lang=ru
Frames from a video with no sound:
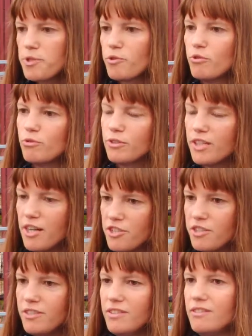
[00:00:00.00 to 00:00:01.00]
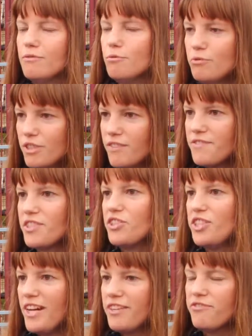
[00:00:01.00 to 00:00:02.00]
поскольку он каждое утро
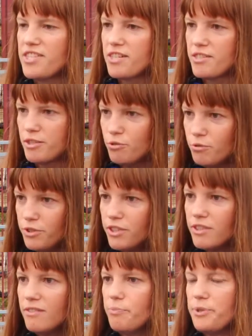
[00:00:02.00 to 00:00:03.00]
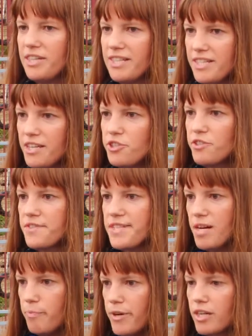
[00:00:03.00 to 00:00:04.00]
встречает всех сотрудников, переходящих в
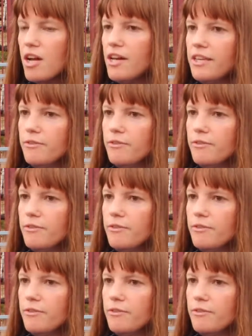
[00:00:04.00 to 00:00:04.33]
зоопарк.